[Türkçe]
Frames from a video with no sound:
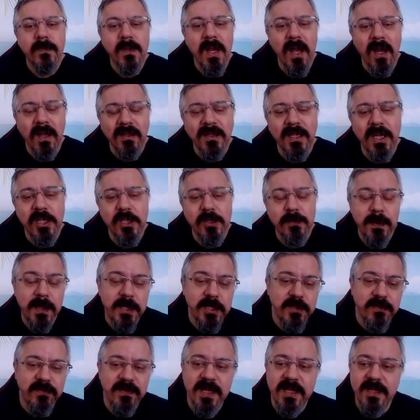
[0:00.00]
At H5.
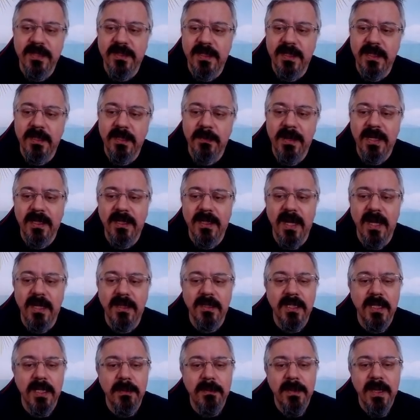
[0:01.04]
Fil istedi
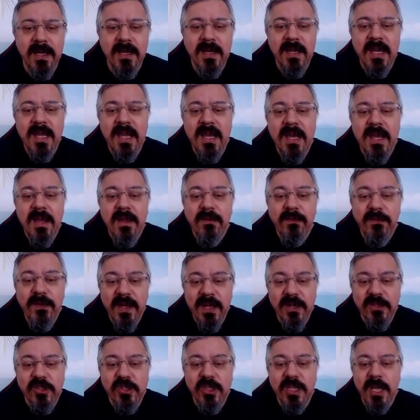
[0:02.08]
beklendiği gibi. Fil
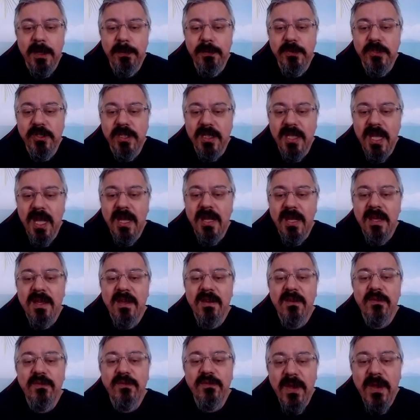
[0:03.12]
H2 yapınca da
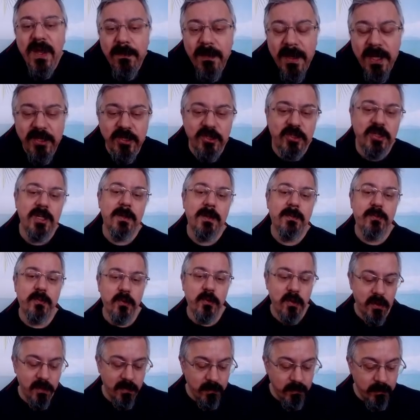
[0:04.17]
F5
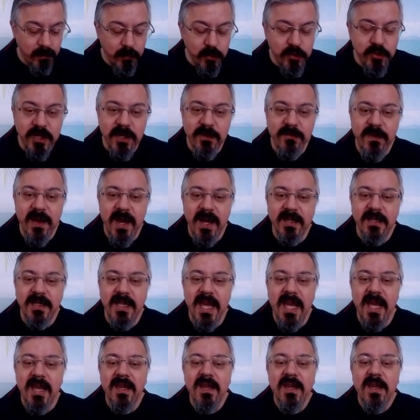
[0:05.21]
yapıyor. Bu sefer
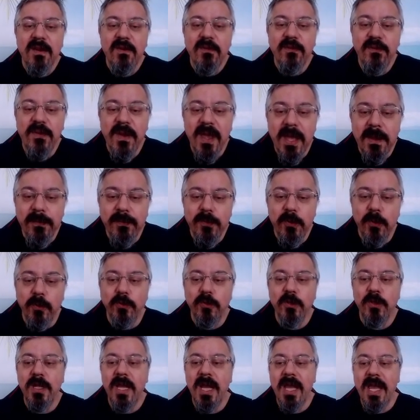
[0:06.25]
de F
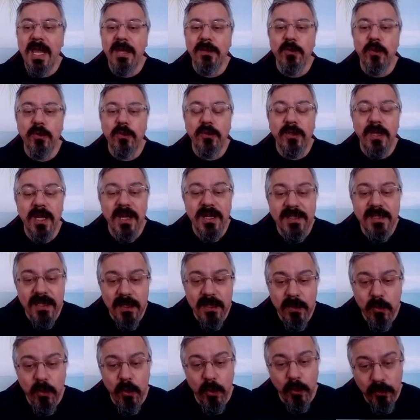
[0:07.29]
piyonuyla E4
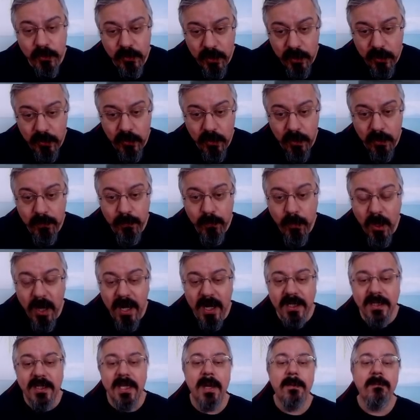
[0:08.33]
karesini kontrol ediyor. Bu
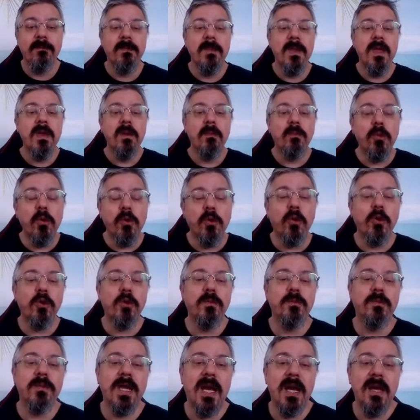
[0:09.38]
arada bu
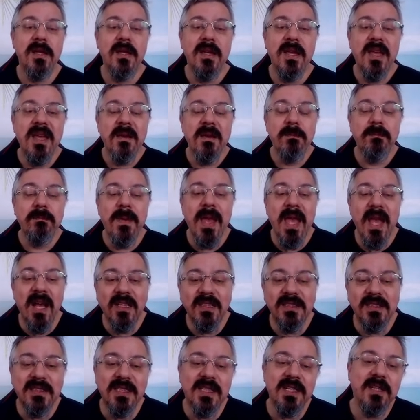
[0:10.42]
konumda
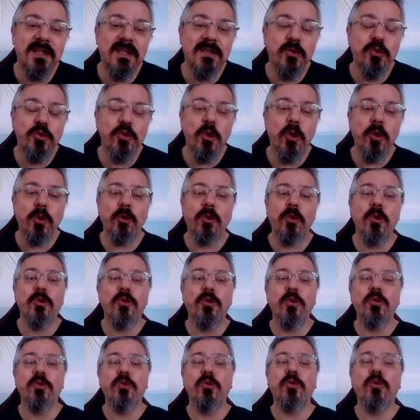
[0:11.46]
beyazların çok
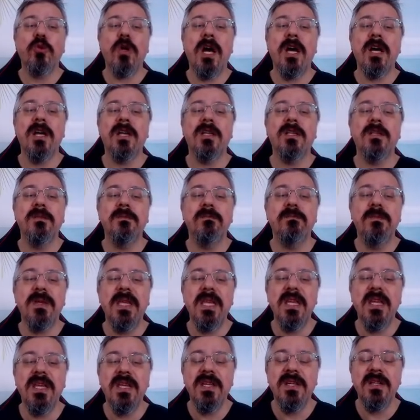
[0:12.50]
kötü duran
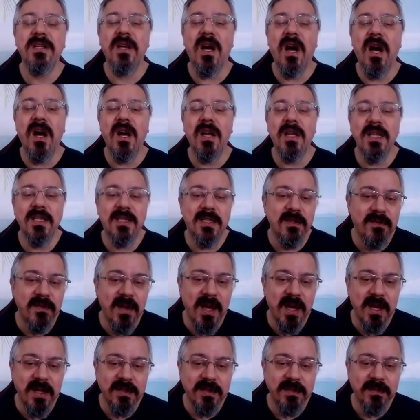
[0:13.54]
bir aleti
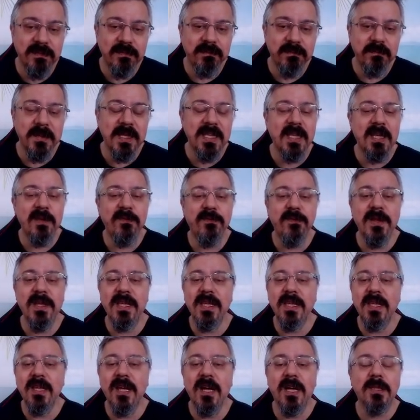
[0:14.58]
var. İki pil,
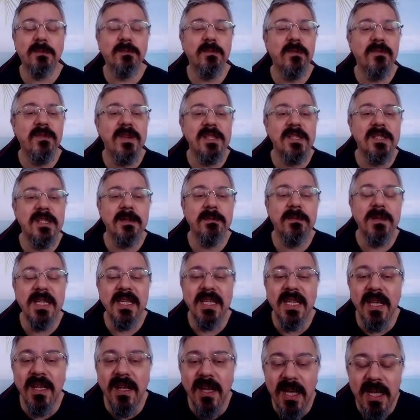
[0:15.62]
iki at mı, vezir mi,
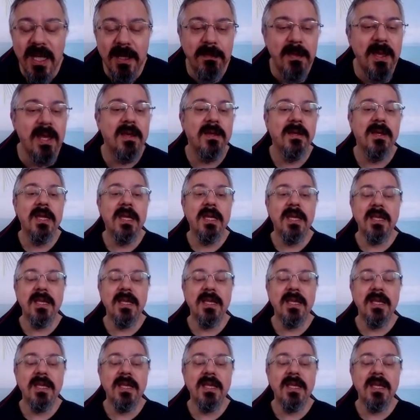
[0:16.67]
iki kalemi.